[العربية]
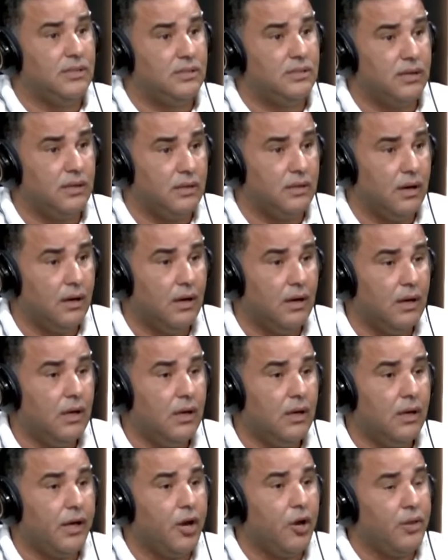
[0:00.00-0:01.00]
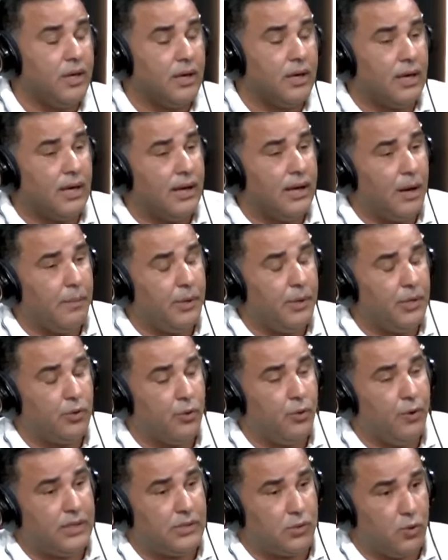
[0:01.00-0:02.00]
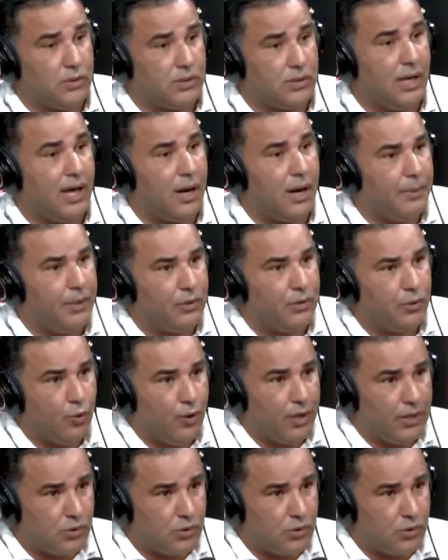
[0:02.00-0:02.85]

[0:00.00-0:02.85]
سيدي راه اذا كان اربيتر واد سوس اربيتر واد